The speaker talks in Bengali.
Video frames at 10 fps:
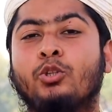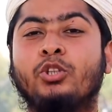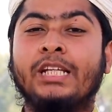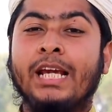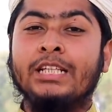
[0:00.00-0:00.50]
তো
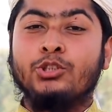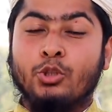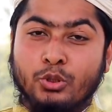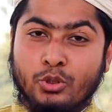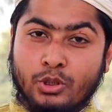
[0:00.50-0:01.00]
সেই
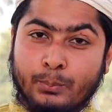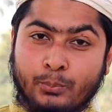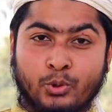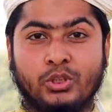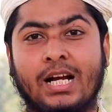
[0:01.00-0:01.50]
চোদ্দ জন
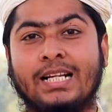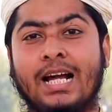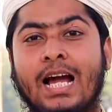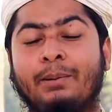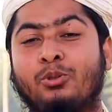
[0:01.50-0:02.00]
পুরুষ
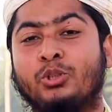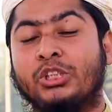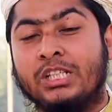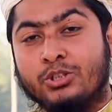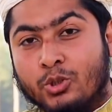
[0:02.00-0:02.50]
কারা এবং
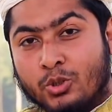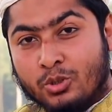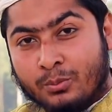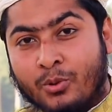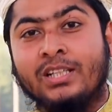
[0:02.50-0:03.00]
সেই চোদ্দ
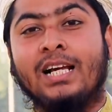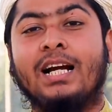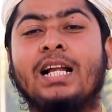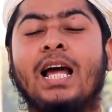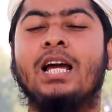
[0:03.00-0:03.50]
জন মহিলা
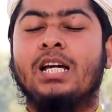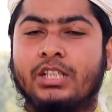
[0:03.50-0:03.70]
কারা